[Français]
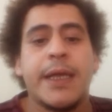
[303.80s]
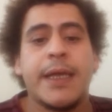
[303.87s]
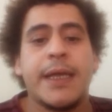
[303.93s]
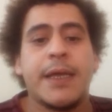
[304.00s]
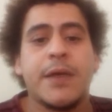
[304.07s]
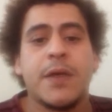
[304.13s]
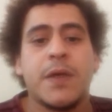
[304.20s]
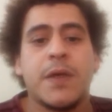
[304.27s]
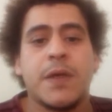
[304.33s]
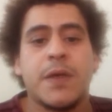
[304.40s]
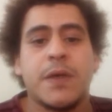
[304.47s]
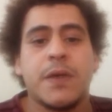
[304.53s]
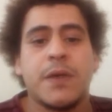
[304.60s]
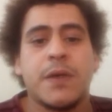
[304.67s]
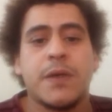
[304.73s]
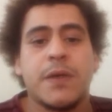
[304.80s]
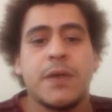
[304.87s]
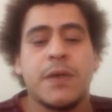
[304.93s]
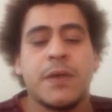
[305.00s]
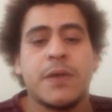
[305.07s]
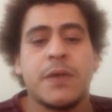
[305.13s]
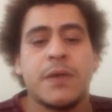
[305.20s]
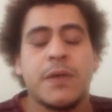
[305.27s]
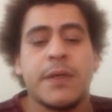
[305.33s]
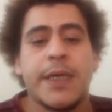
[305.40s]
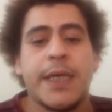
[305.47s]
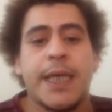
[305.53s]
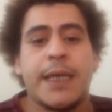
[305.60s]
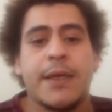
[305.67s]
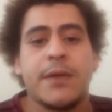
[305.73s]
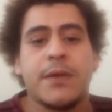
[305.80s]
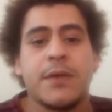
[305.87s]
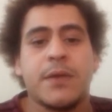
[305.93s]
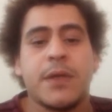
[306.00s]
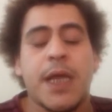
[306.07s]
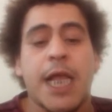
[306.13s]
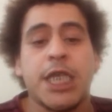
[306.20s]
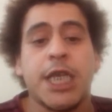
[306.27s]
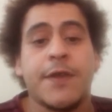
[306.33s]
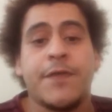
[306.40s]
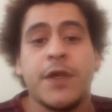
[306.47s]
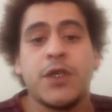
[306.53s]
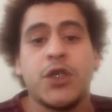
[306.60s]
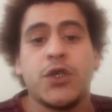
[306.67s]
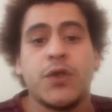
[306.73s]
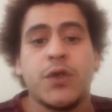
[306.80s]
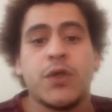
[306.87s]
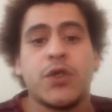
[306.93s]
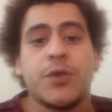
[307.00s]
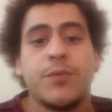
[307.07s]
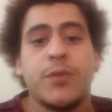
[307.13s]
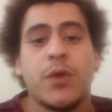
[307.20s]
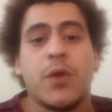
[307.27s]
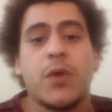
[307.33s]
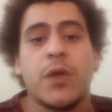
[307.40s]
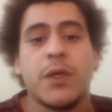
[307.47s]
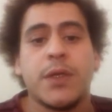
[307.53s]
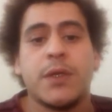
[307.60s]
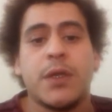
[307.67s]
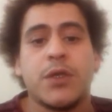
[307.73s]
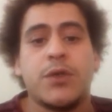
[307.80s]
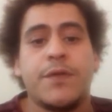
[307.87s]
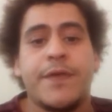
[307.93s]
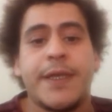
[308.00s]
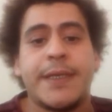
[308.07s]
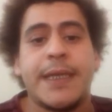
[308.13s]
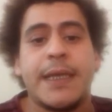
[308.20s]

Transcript: Hein. Et euh, ça me le fait tout le temps, à chaque fois que je fais la vaisselle.